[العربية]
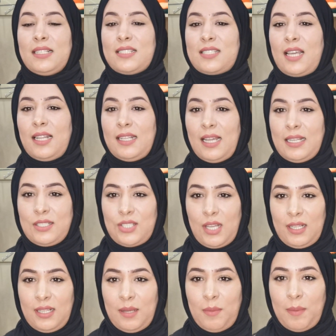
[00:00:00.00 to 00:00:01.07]
ان شاء الله ان
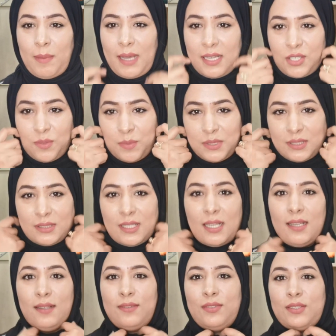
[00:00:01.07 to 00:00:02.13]
شاء الله ما بقاش
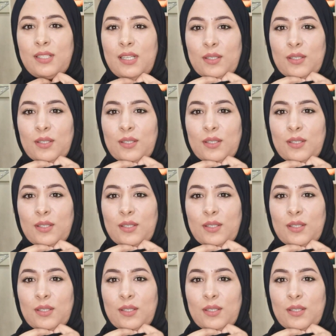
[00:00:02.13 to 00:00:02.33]
بزاف